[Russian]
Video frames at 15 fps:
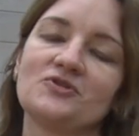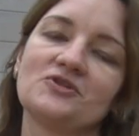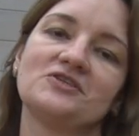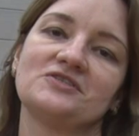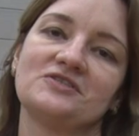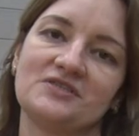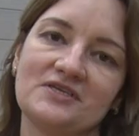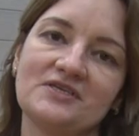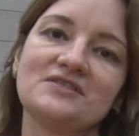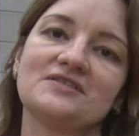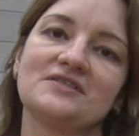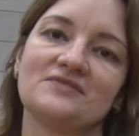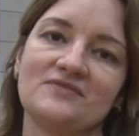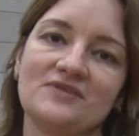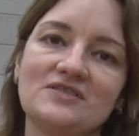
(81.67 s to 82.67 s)
Было
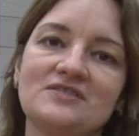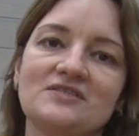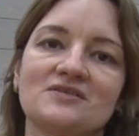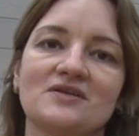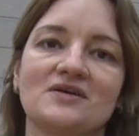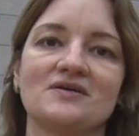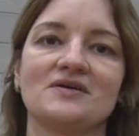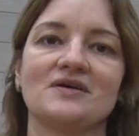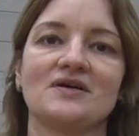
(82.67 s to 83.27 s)
интересно, весело.